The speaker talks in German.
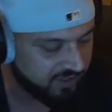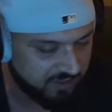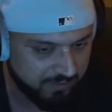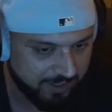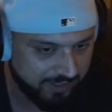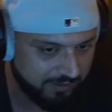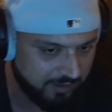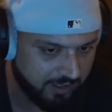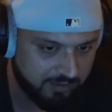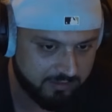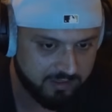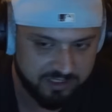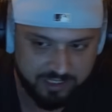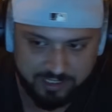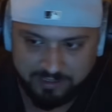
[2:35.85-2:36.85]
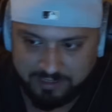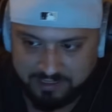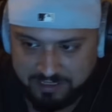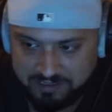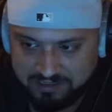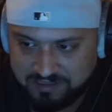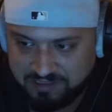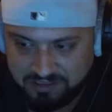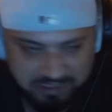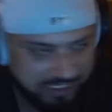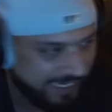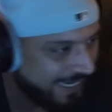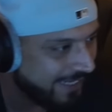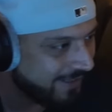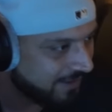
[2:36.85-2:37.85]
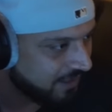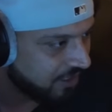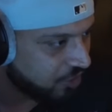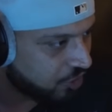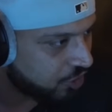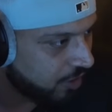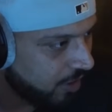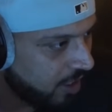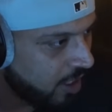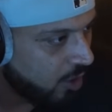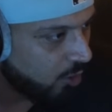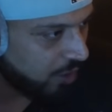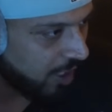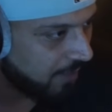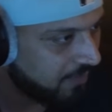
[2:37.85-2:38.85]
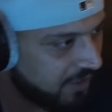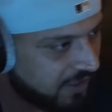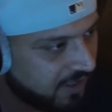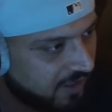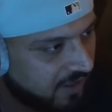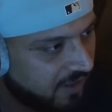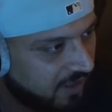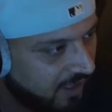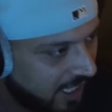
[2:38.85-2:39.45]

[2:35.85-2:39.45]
die meinten eigentlich, ey, Digga, das geht nicht. Und haben diese